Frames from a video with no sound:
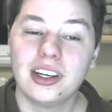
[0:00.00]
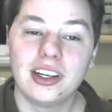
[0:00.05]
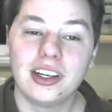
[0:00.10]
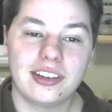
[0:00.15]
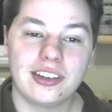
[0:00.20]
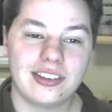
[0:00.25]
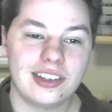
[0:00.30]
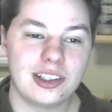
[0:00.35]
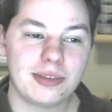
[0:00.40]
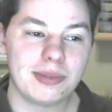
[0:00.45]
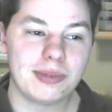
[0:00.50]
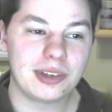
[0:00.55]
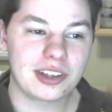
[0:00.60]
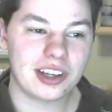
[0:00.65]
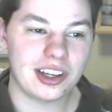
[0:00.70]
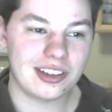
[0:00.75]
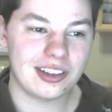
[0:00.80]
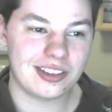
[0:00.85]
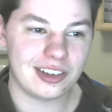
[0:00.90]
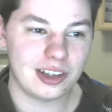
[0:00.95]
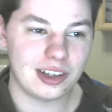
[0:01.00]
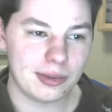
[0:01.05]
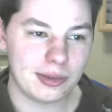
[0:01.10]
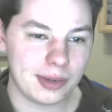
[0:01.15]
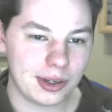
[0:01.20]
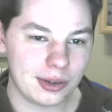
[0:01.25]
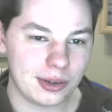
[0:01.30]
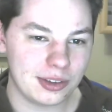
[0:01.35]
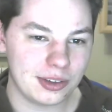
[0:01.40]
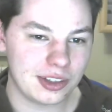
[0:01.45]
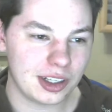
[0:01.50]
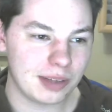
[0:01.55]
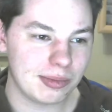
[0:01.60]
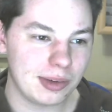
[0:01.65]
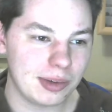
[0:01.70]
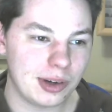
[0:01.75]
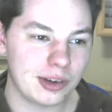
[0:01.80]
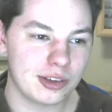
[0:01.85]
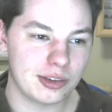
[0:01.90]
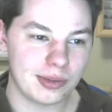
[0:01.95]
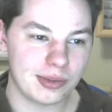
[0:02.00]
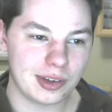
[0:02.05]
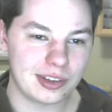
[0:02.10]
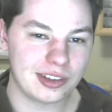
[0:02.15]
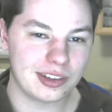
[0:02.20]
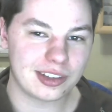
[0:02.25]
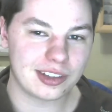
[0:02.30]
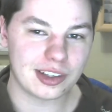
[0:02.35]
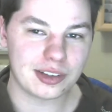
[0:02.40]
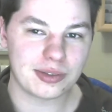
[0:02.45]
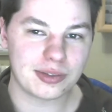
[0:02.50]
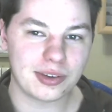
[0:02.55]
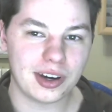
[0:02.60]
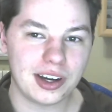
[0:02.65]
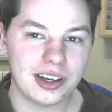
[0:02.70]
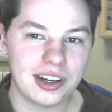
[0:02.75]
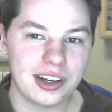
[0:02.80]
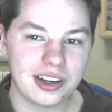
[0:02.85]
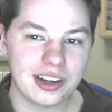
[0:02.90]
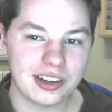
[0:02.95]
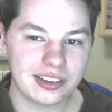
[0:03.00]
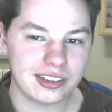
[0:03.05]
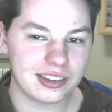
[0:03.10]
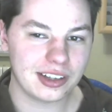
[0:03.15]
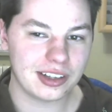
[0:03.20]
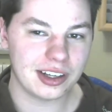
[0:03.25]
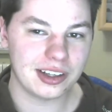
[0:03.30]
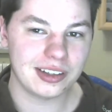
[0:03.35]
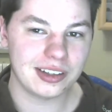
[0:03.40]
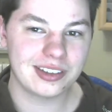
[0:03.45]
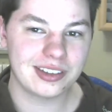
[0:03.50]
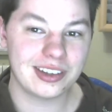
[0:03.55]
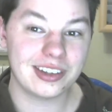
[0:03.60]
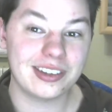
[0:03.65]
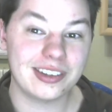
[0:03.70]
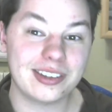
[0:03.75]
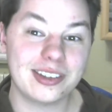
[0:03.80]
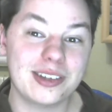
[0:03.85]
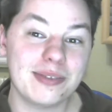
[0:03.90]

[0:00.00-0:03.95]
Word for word: sehe ich mich gerade selber und denke mir auch so, was ist das für einer, der sich da hinsetzt?